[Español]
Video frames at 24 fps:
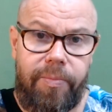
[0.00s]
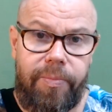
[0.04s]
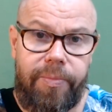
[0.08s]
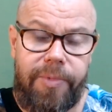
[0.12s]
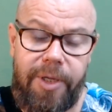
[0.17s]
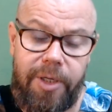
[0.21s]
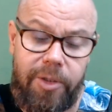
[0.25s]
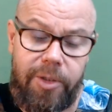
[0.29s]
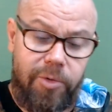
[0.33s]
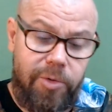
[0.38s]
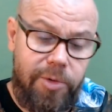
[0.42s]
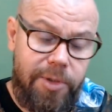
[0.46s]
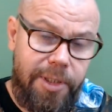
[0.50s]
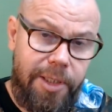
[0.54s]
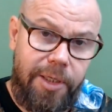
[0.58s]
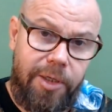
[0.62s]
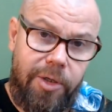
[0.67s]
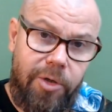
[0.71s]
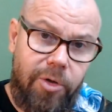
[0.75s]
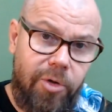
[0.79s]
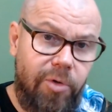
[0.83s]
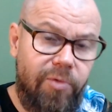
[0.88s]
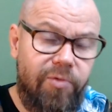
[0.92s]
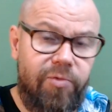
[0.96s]
Entonces
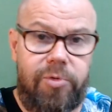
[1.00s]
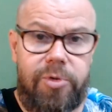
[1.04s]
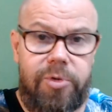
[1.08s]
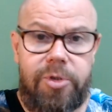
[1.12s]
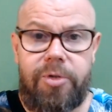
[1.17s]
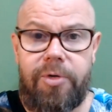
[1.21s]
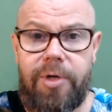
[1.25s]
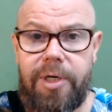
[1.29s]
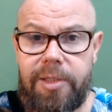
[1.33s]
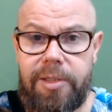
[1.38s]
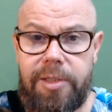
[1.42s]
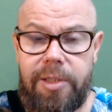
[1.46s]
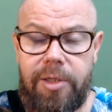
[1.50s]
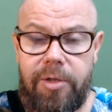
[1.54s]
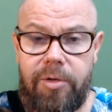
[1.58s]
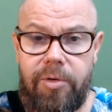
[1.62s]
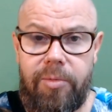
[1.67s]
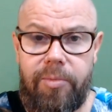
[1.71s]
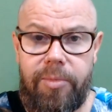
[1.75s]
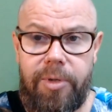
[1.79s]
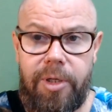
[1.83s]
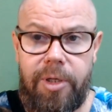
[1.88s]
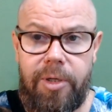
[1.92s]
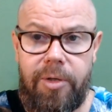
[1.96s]
no funciona así
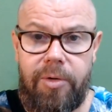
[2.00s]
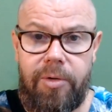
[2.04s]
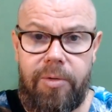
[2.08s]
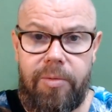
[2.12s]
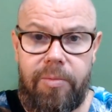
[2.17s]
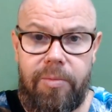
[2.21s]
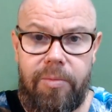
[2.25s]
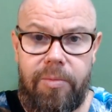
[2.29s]
conmigo.